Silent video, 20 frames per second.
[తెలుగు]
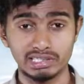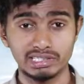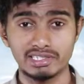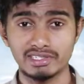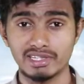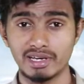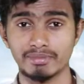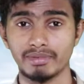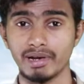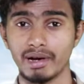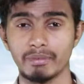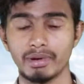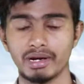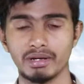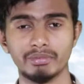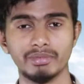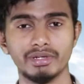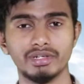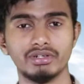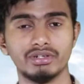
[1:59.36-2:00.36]
తెలిసి చెప్పినా
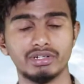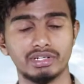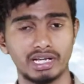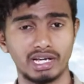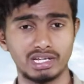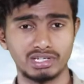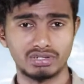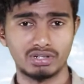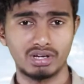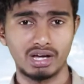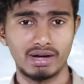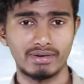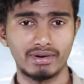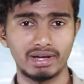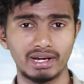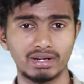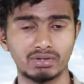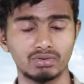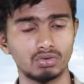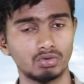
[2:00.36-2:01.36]
మరి మీరు టేస్ట్
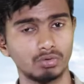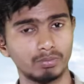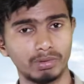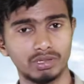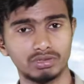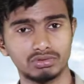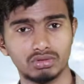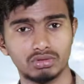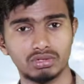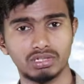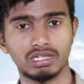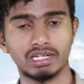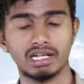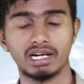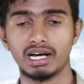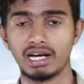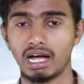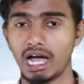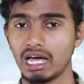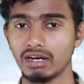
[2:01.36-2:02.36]
కావాలనుకుంటే ఉప్పేసుకొని
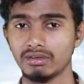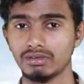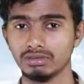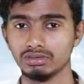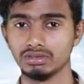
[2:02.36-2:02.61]
తింటారా కారం